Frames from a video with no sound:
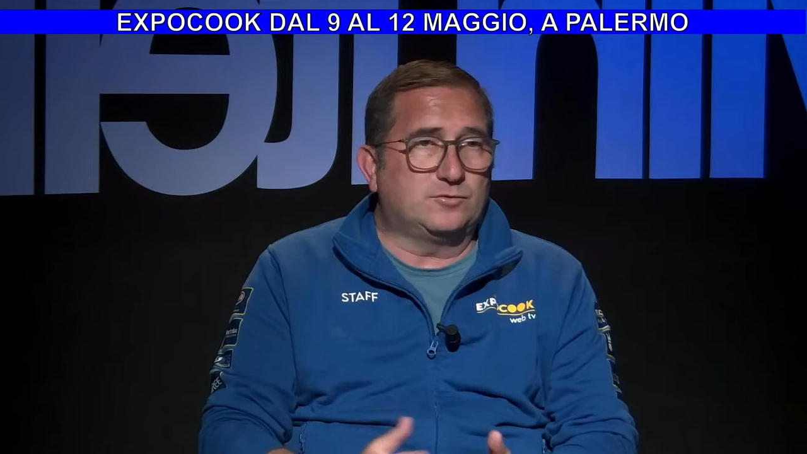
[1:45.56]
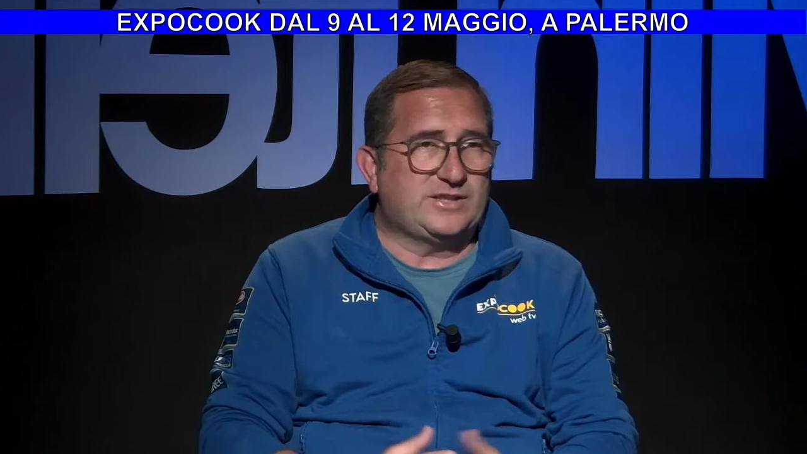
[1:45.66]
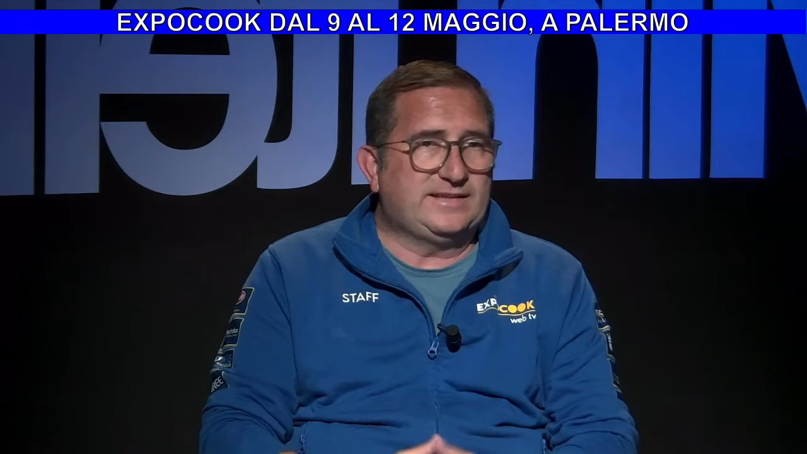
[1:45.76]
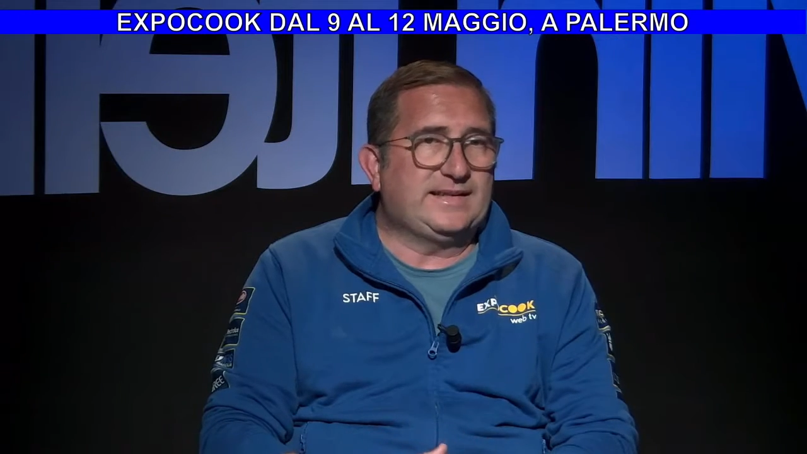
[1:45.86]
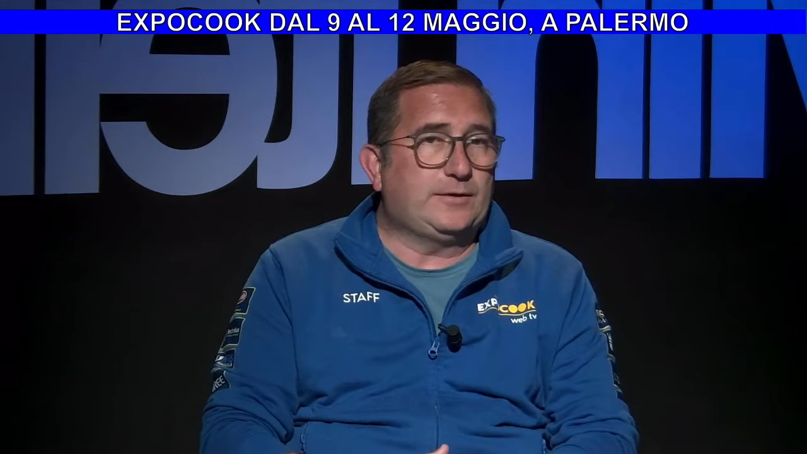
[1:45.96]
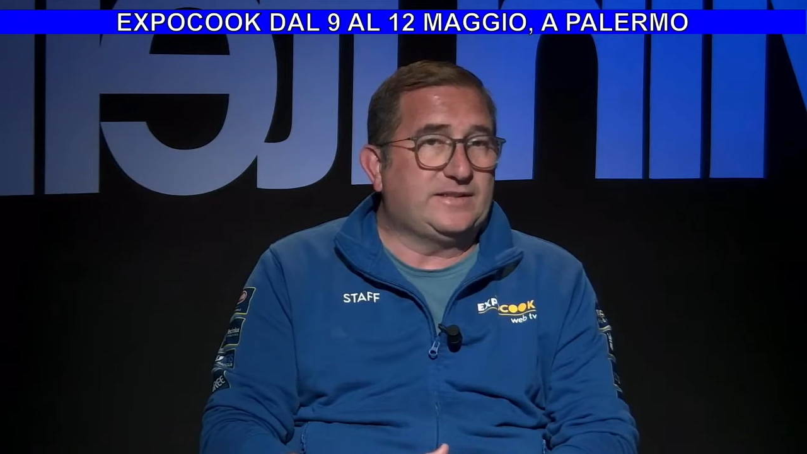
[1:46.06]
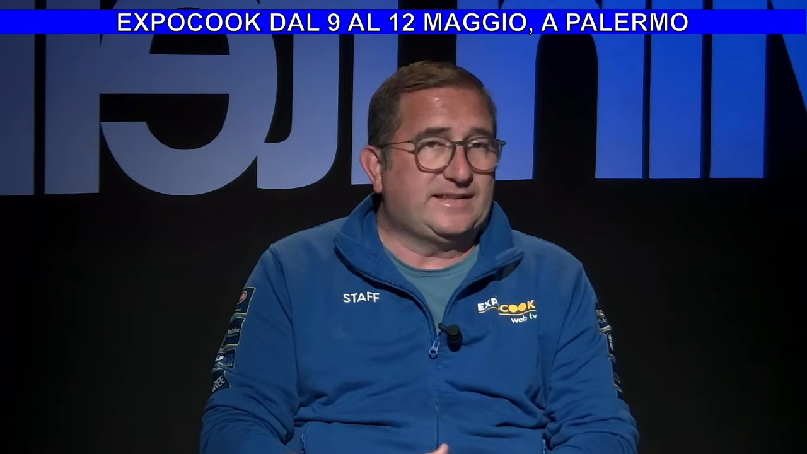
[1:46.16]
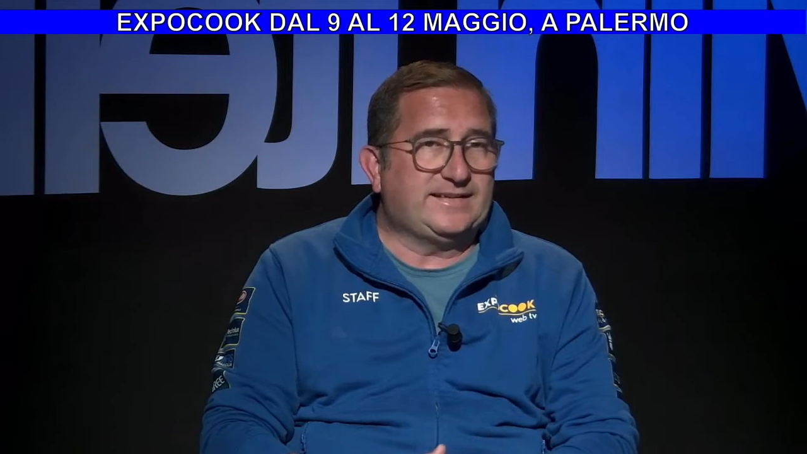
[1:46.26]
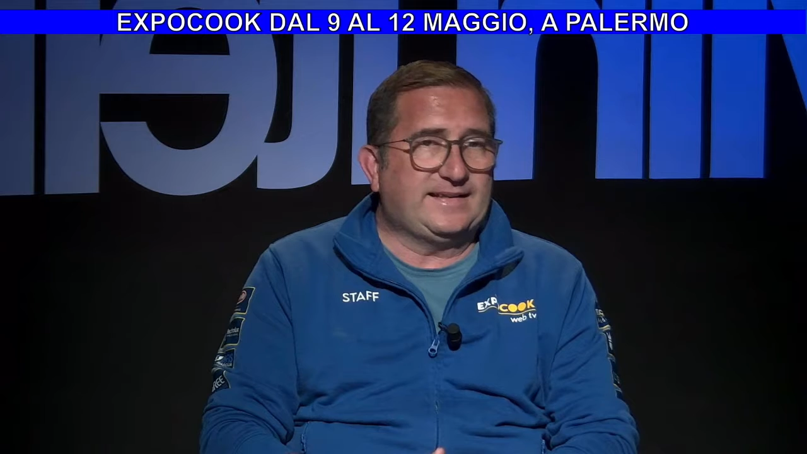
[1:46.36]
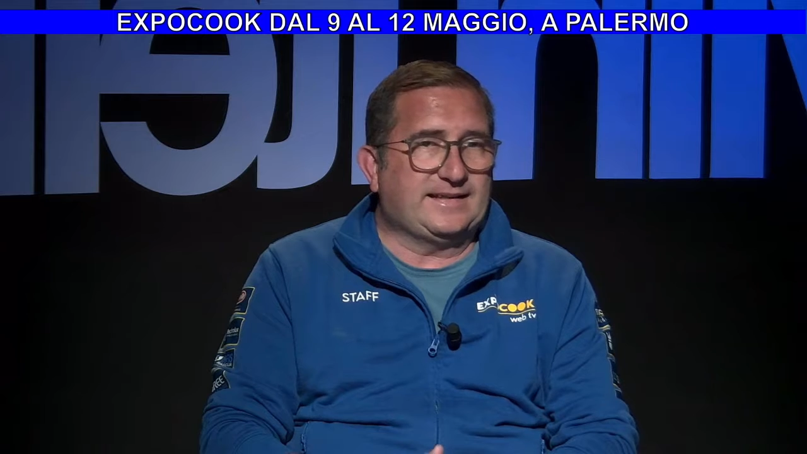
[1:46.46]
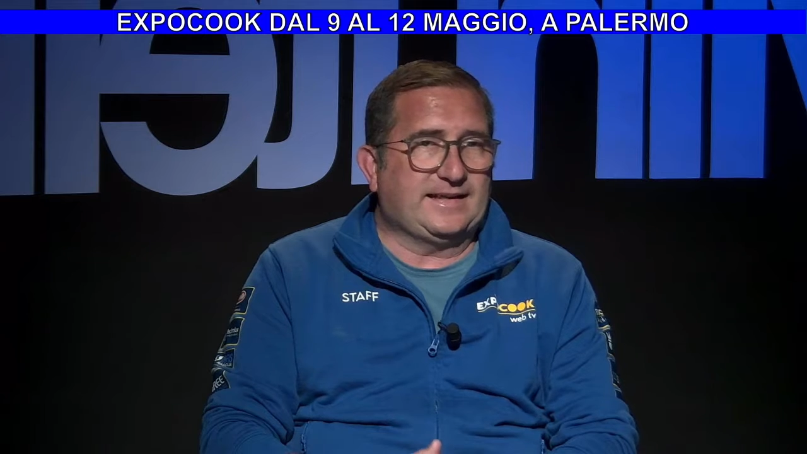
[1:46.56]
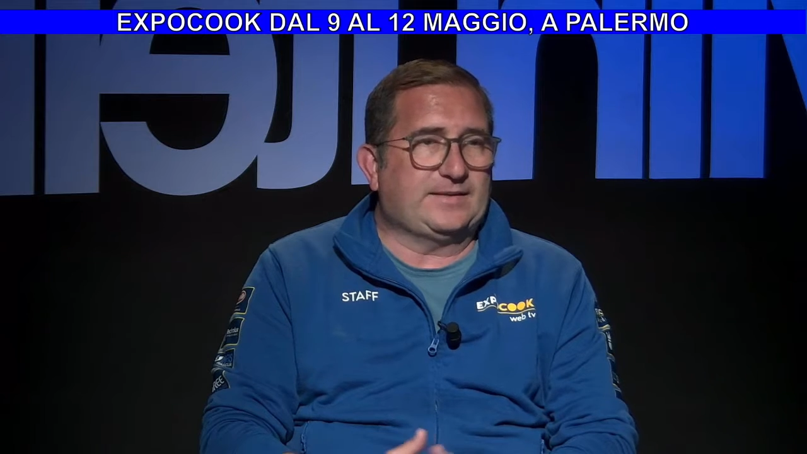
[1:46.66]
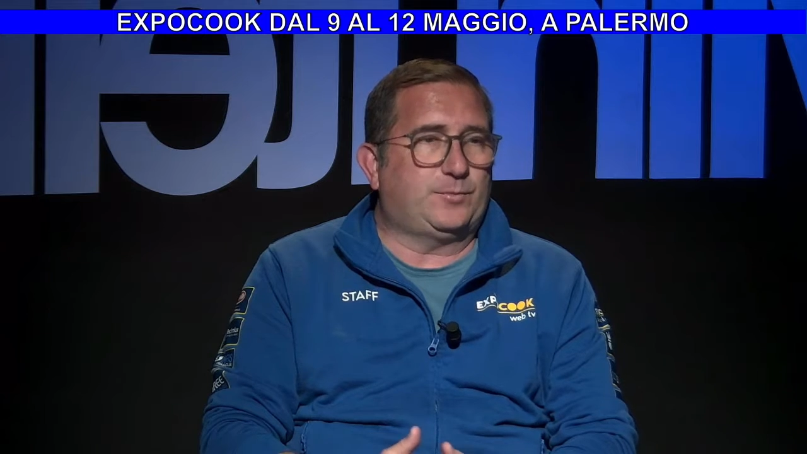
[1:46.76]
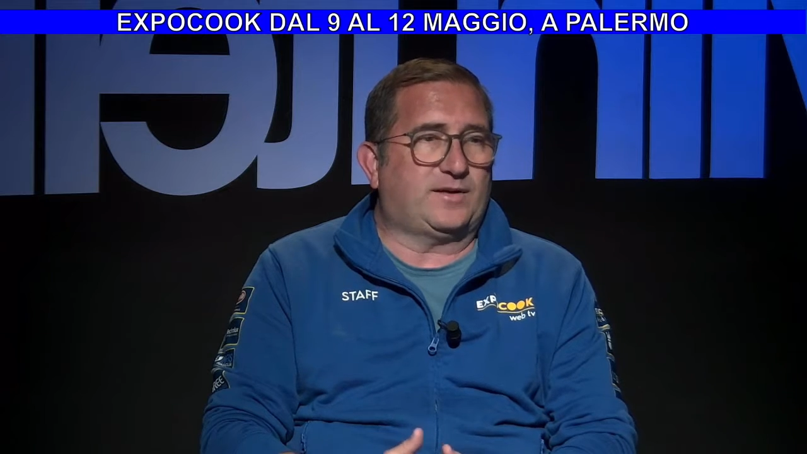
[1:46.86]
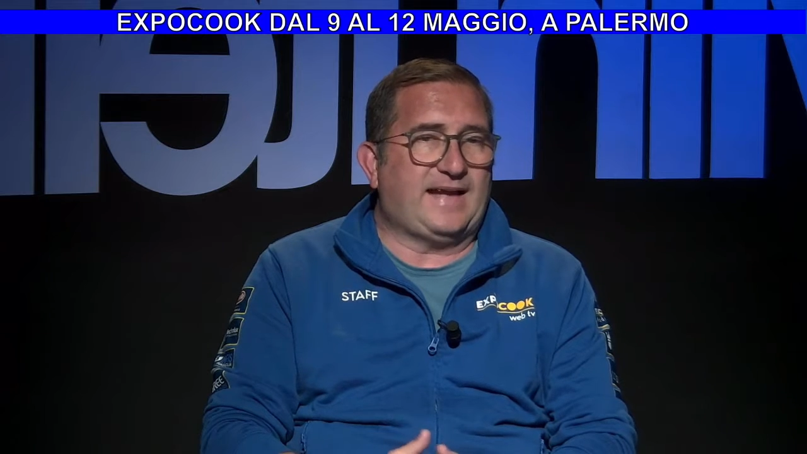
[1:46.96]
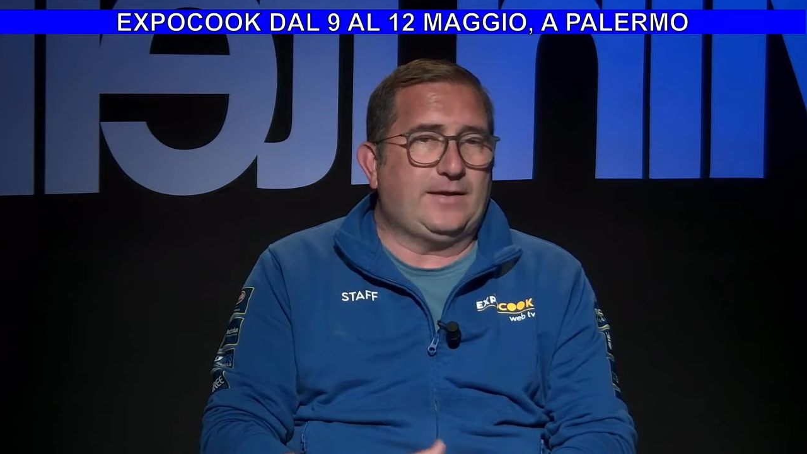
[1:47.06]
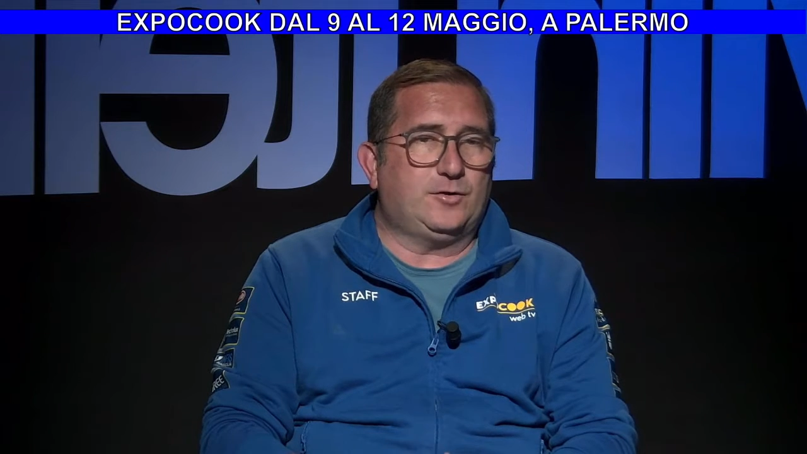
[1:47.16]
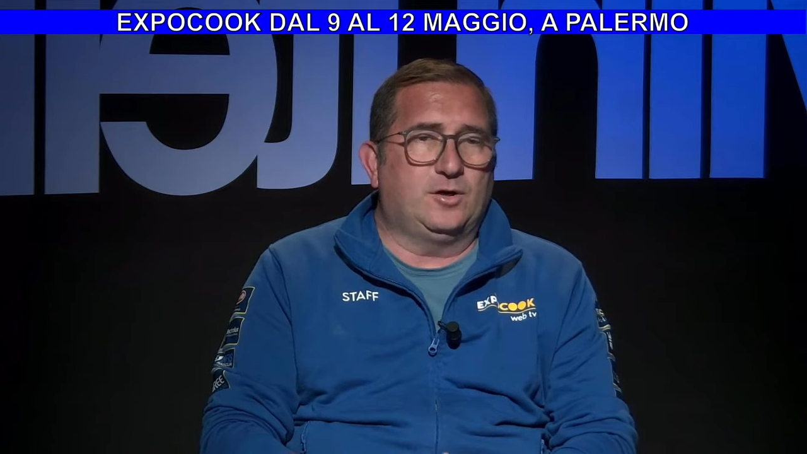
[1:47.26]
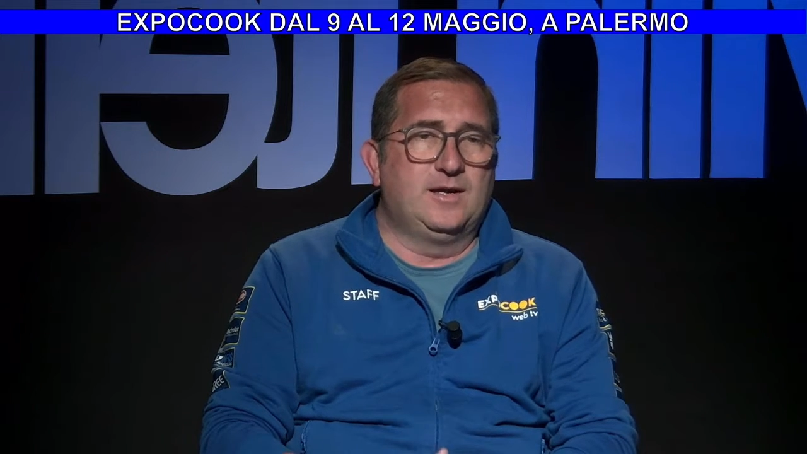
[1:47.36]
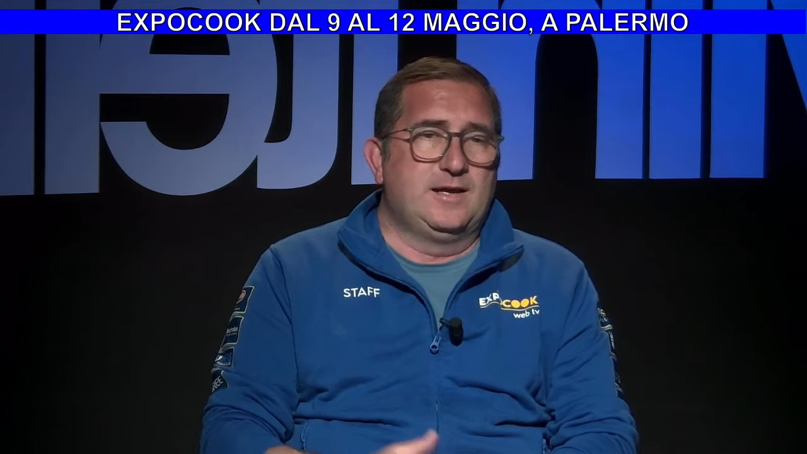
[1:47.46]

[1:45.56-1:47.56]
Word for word: centinaio di aziende che esporranno,